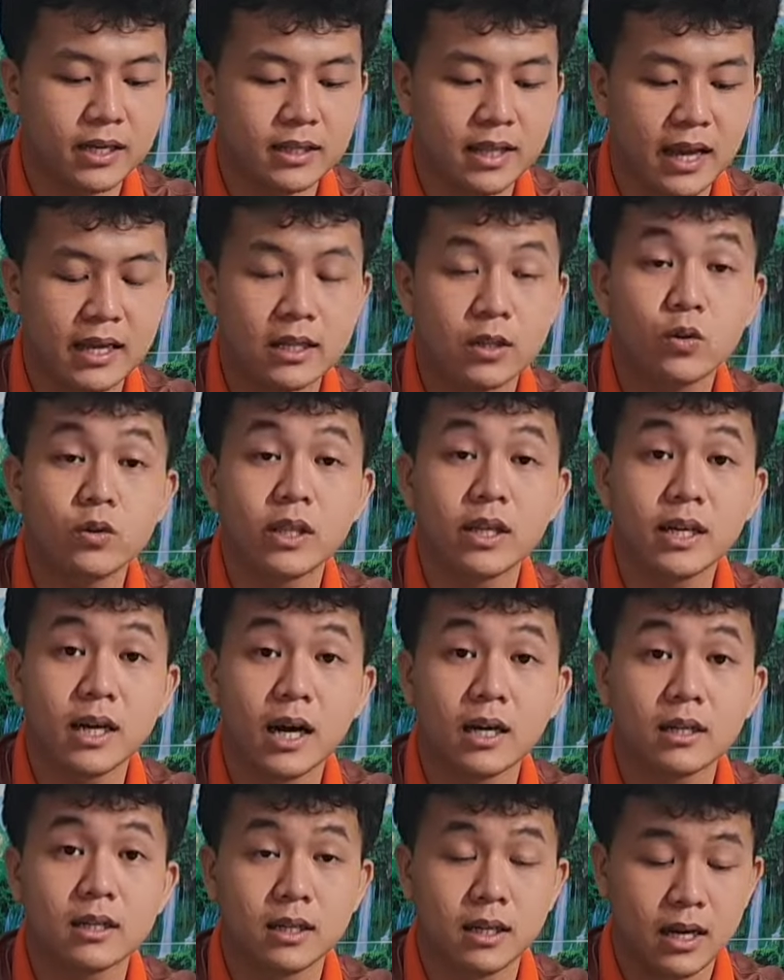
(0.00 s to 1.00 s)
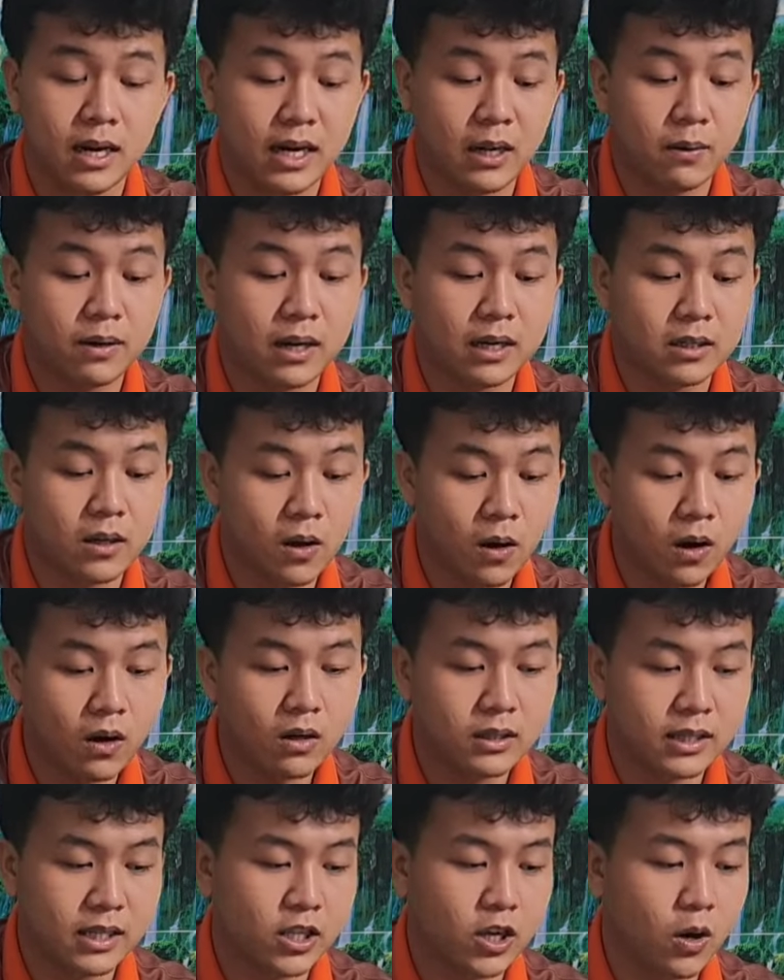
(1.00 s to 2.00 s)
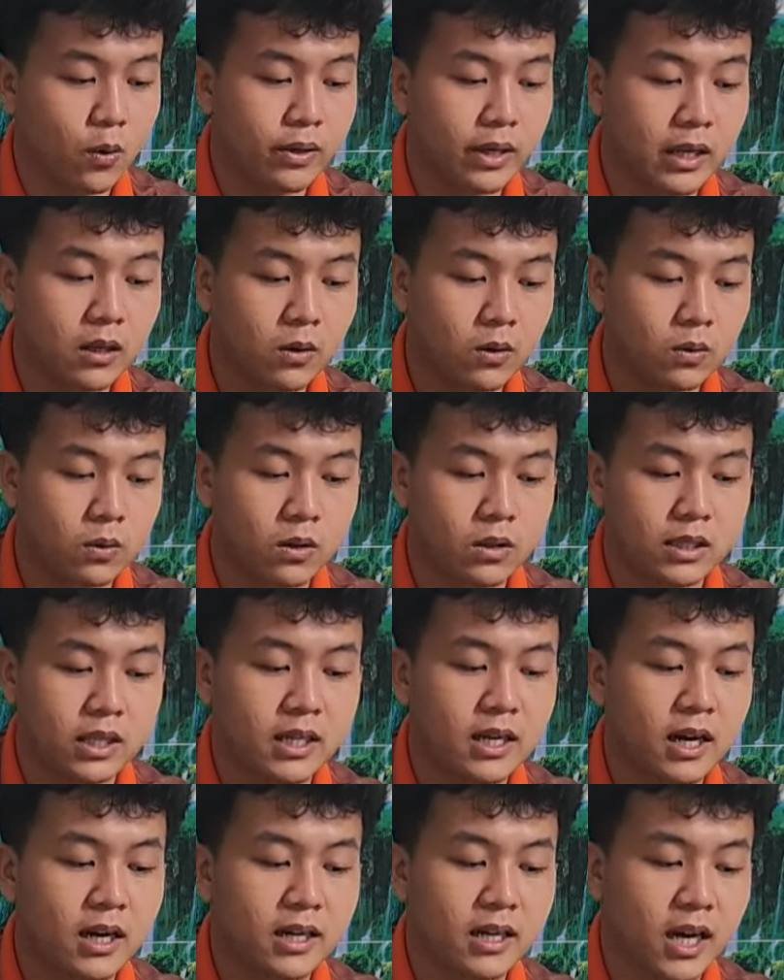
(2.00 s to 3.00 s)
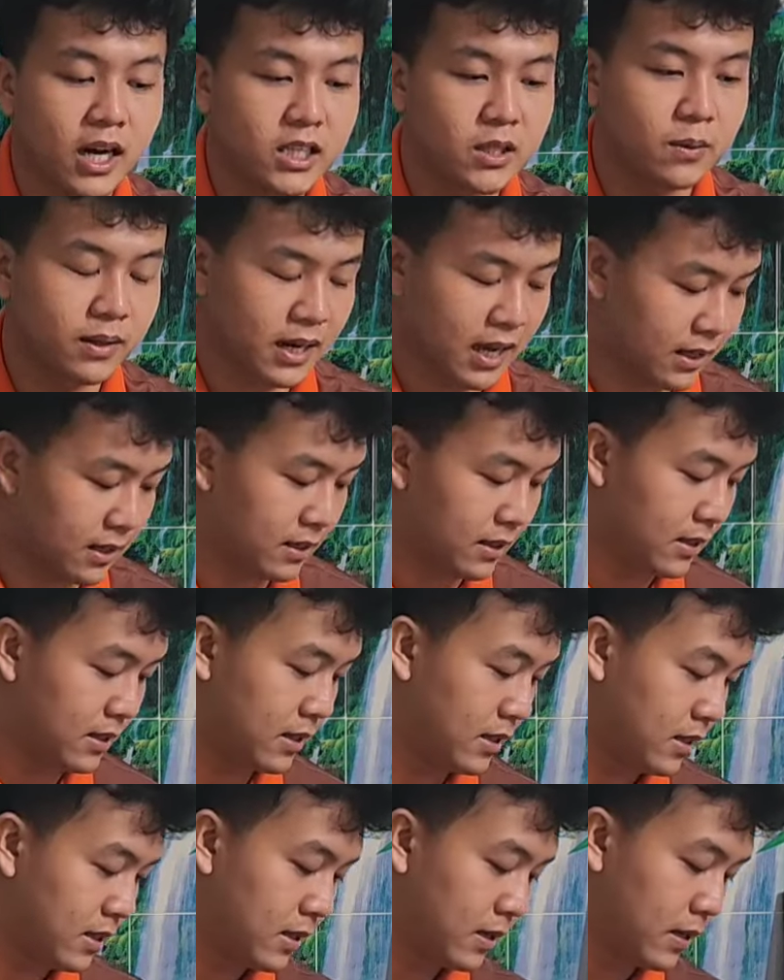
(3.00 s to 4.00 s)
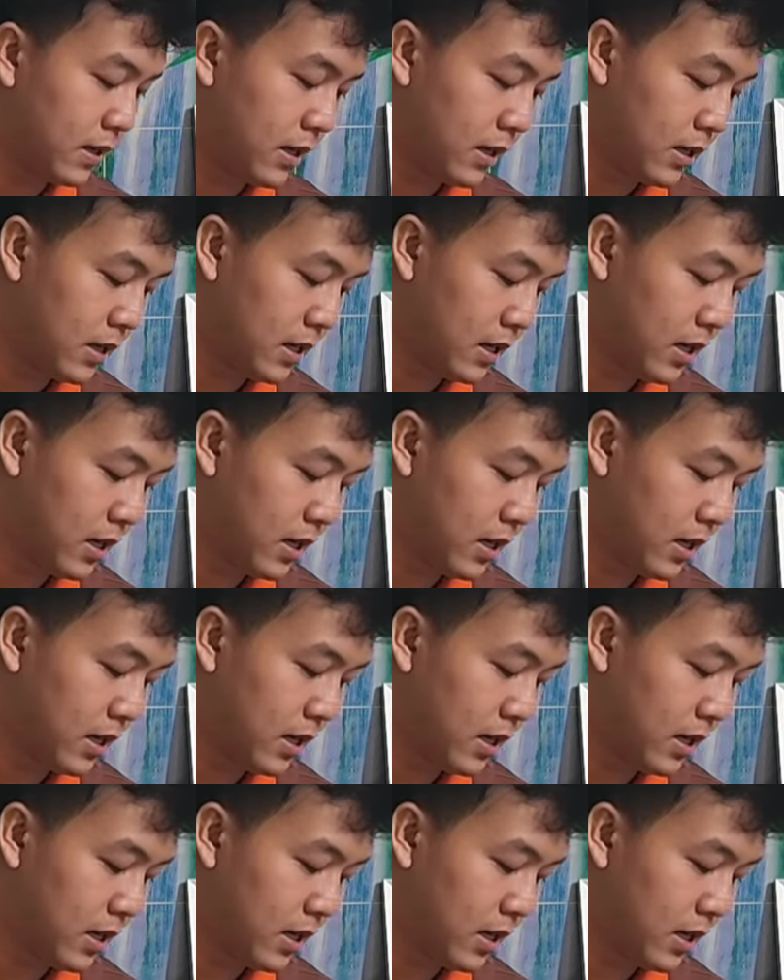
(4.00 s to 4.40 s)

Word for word: thuốc tỉ cơ nha quý vị, đây thuốc tỉ cơ ở đây Quốc Thành có và cho quý vị luôn, tỉ cơ để gửi cho Quốc Thành.